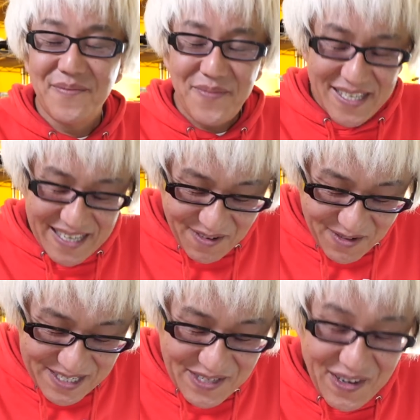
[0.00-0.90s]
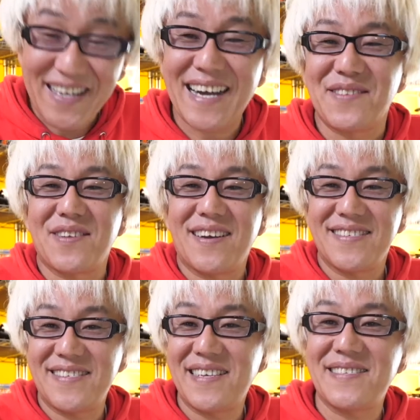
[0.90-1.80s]
皆さんこんにちは、画家の高
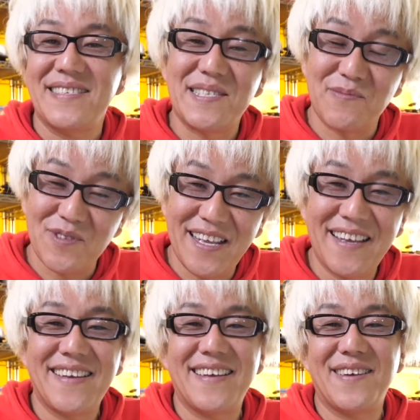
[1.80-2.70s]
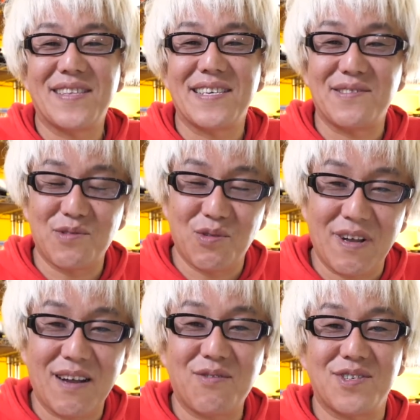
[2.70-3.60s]
橋です。いつもね、私の動
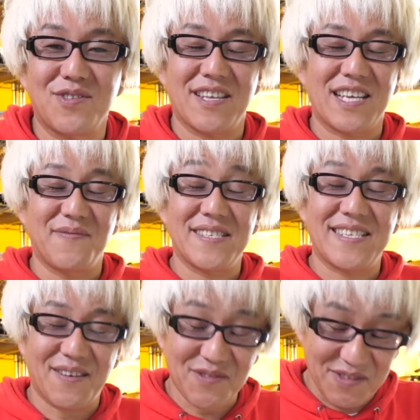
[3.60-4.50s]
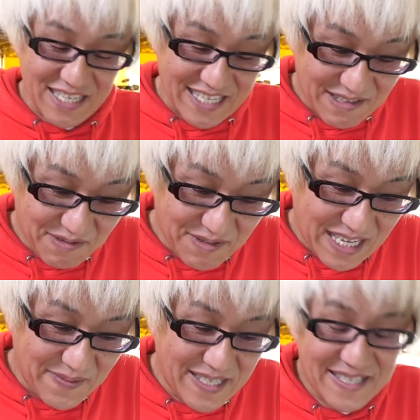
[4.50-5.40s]
画ご視聴いただきまして本当にありがとうご
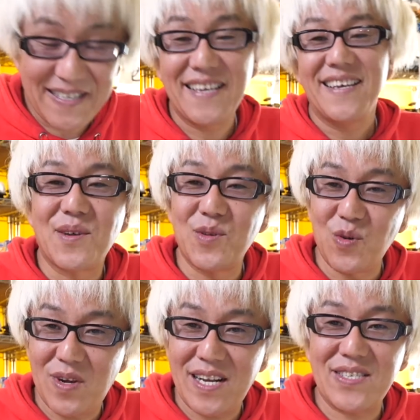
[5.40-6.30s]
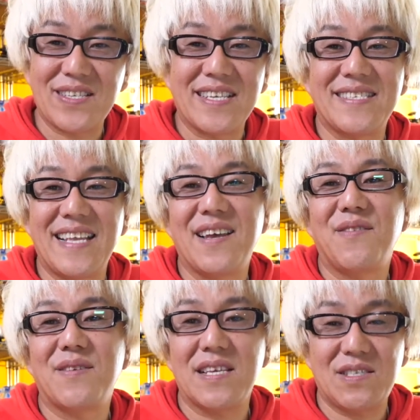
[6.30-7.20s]
ざいます。今日のお話はですね、
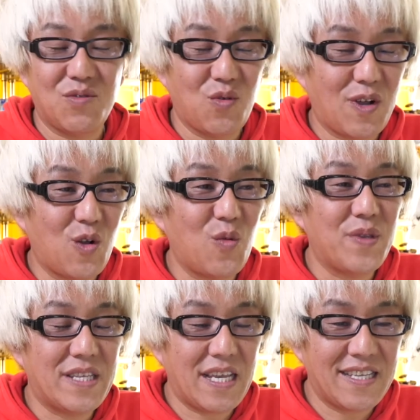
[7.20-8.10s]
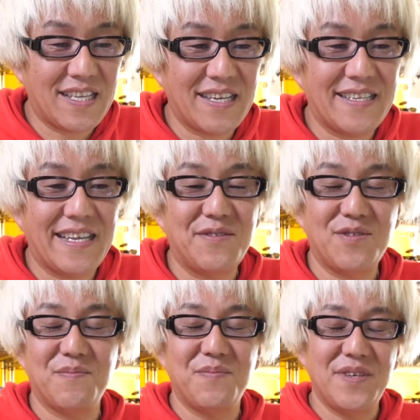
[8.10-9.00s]
私の動画を見ていただいている
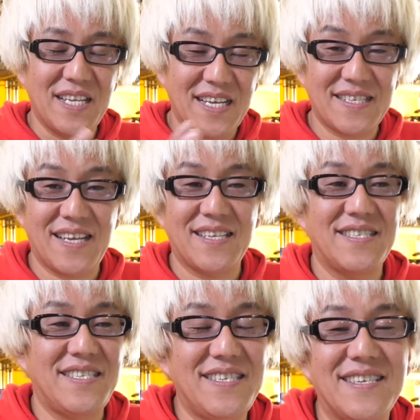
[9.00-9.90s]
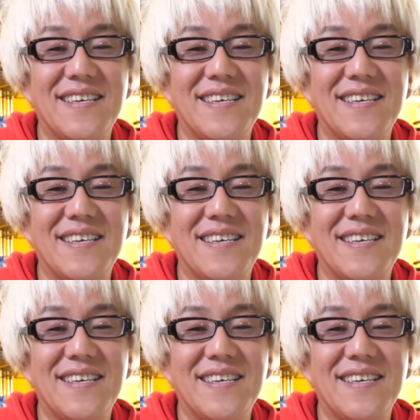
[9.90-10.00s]
皆さんに